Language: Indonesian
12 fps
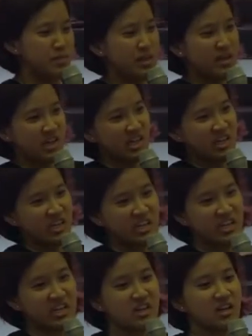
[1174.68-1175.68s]
ini ini
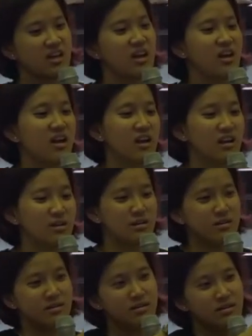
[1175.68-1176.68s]
ini karena
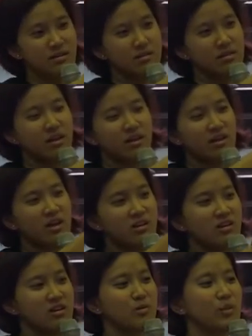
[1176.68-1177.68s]
yang ini
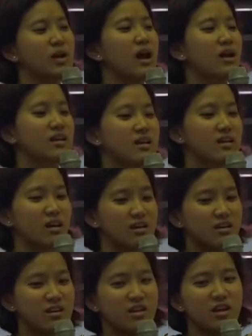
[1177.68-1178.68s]
hadiahnya menarik, yang
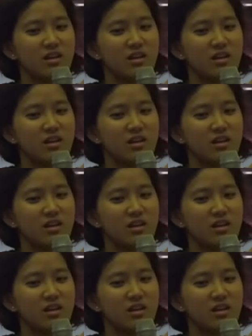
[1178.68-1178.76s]
ini